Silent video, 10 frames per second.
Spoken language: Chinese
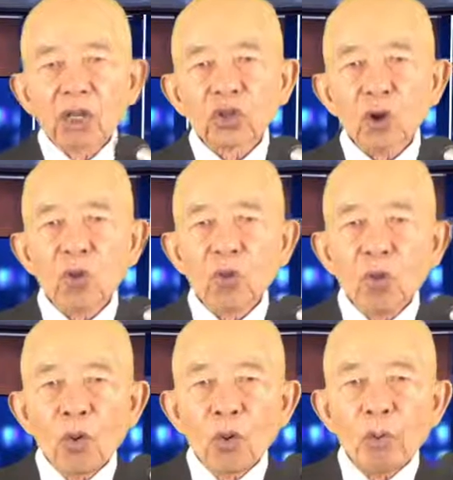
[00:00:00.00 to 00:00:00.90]
都
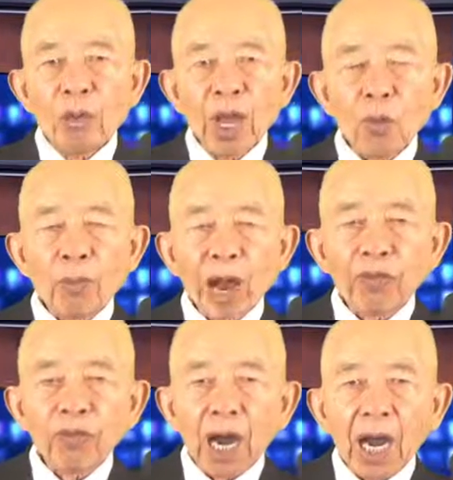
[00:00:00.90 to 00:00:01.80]
没有办
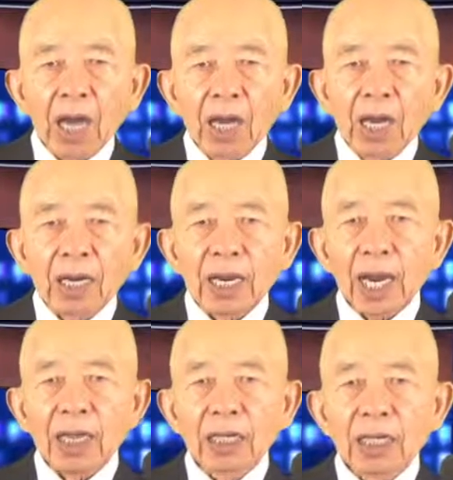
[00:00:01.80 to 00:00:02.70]
法
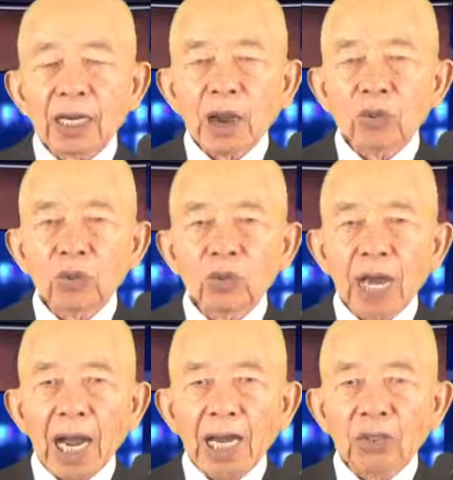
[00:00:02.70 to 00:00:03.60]
来告诉
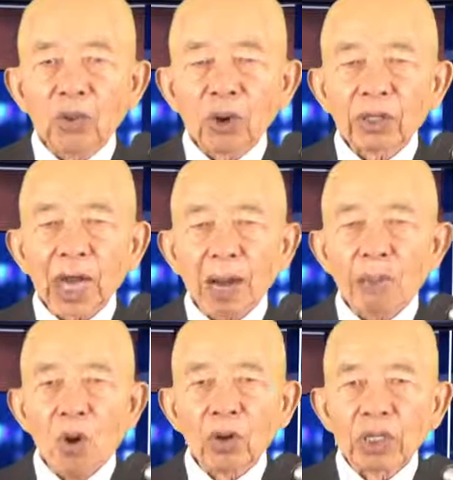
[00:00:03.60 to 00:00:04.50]
他说他
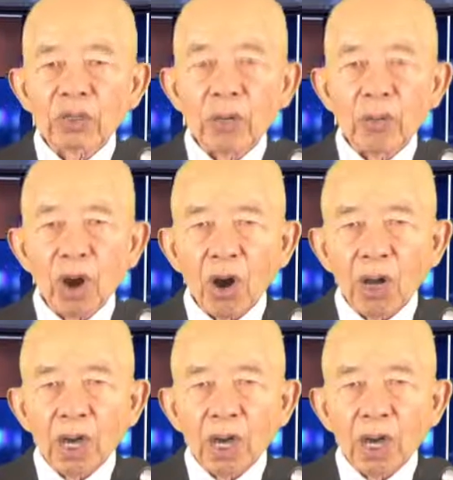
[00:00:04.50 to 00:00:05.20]
梦了什么，